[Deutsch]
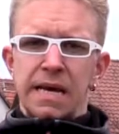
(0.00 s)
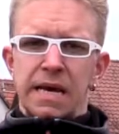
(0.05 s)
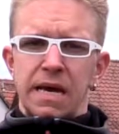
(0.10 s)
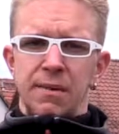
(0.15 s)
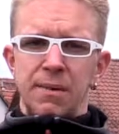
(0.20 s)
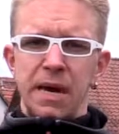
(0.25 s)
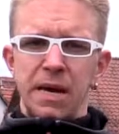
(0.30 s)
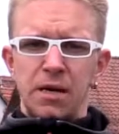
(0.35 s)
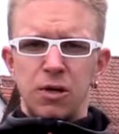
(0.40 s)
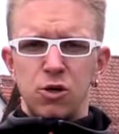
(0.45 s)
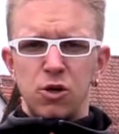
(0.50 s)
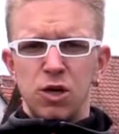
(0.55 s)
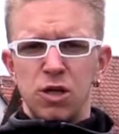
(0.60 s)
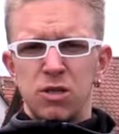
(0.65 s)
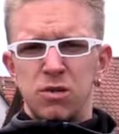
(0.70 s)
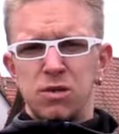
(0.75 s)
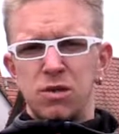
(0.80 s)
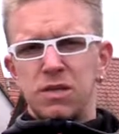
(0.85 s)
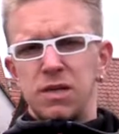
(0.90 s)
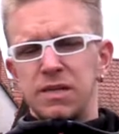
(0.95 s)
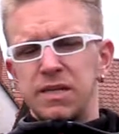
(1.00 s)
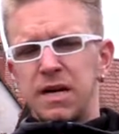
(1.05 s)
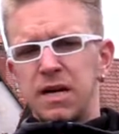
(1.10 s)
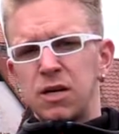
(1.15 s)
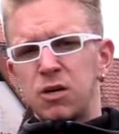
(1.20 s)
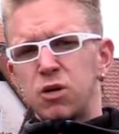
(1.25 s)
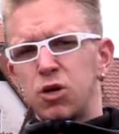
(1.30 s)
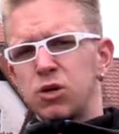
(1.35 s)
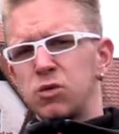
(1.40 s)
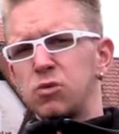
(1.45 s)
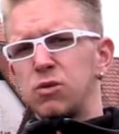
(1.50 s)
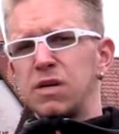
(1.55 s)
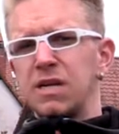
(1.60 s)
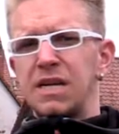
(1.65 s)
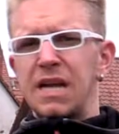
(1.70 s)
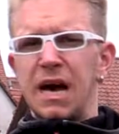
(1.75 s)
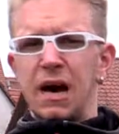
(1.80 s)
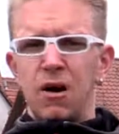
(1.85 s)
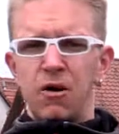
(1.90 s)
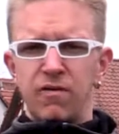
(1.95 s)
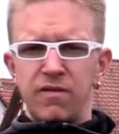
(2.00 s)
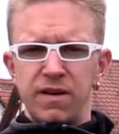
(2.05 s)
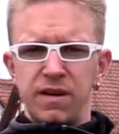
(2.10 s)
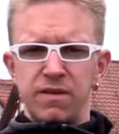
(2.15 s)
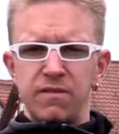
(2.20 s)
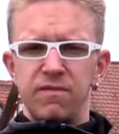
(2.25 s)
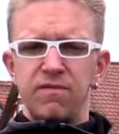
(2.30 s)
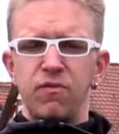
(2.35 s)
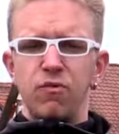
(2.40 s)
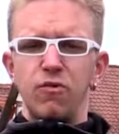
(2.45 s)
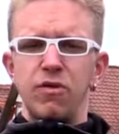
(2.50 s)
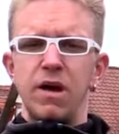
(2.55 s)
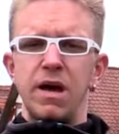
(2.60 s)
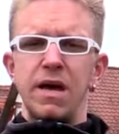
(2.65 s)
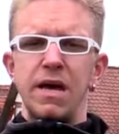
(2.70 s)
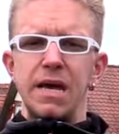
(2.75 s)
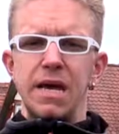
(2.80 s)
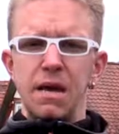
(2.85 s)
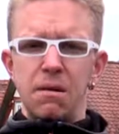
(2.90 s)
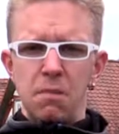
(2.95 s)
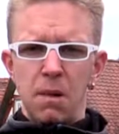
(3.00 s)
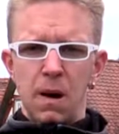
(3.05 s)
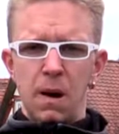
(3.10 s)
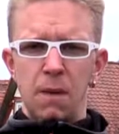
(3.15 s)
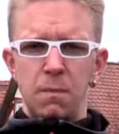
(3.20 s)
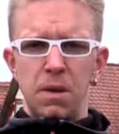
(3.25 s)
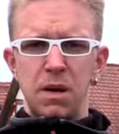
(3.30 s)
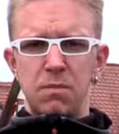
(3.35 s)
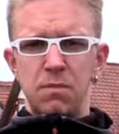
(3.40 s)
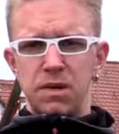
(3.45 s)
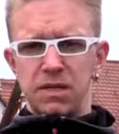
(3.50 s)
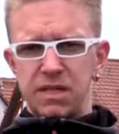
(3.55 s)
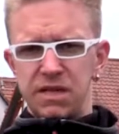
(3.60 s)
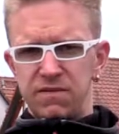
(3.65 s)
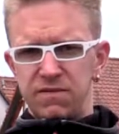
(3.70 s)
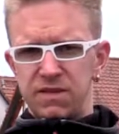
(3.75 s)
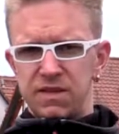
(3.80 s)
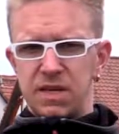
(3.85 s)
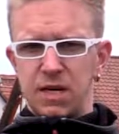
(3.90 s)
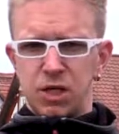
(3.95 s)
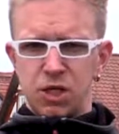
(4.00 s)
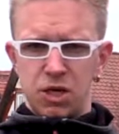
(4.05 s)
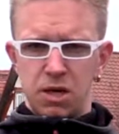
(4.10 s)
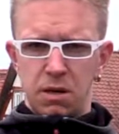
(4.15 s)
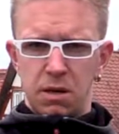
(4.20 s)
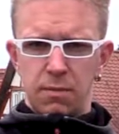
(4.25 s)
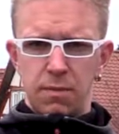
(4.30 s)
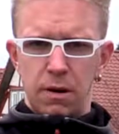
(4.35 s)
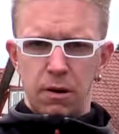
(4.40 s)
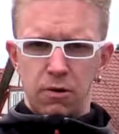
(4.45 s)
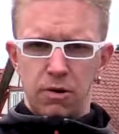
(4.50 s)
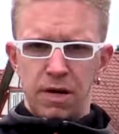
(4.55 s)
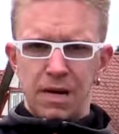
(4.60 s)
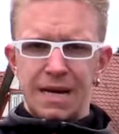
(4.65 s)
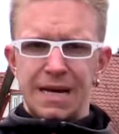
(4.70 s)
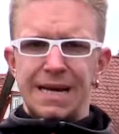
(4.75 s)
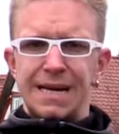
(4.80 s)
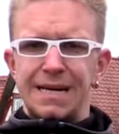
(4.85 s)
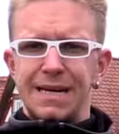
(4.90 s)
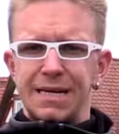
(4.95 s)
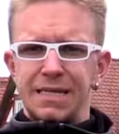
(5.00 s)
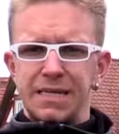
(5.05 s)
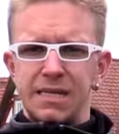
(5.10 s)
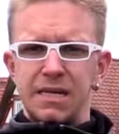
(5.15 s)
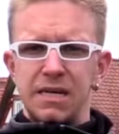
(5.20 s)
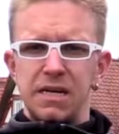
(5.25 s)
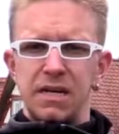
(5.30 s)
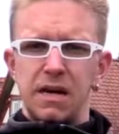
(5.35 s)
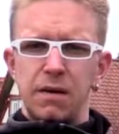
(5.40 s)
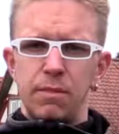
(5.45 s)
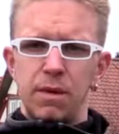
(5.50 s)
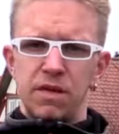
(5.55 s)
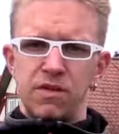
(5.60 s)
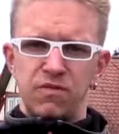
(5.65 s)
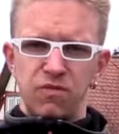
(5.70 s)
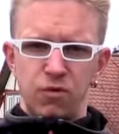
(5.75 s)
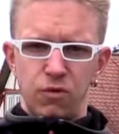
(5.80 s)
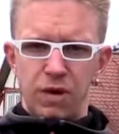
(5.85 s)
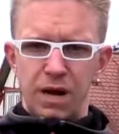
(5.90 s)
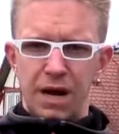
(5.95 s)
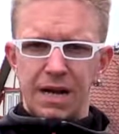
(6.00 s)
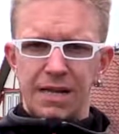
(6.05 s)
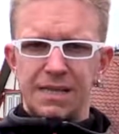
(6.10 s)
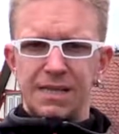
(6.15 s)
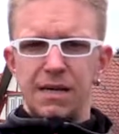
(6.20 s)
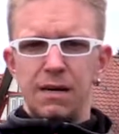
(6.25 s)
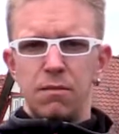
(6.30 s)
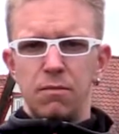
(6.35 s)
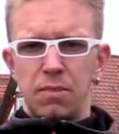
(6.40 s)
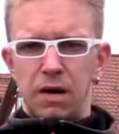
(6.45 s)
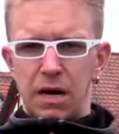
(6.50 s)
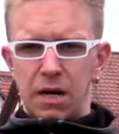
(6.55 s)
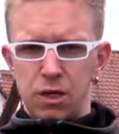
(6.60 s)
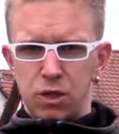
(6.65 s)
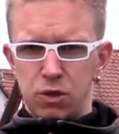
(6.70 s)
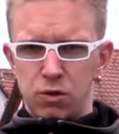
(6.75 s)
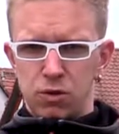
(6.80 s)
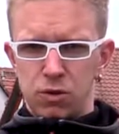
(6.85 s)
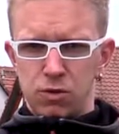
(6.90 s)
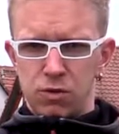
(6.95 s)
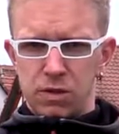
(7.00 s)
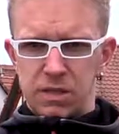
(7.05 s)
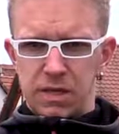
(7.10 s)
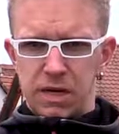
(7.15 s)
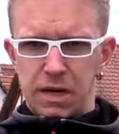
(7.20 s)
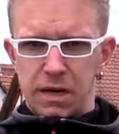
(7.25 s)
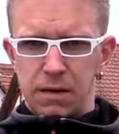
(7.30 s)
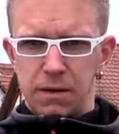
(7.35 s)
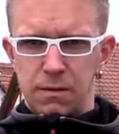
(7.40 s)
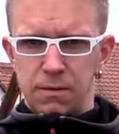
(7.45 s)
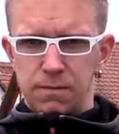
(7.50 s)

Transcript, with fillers: Im Erdgeschoss, das Erdgeschoss wurde daraufhin früher immer mit massivem Sandstein gebaut. Das diente damals früher als Brandschutzursache.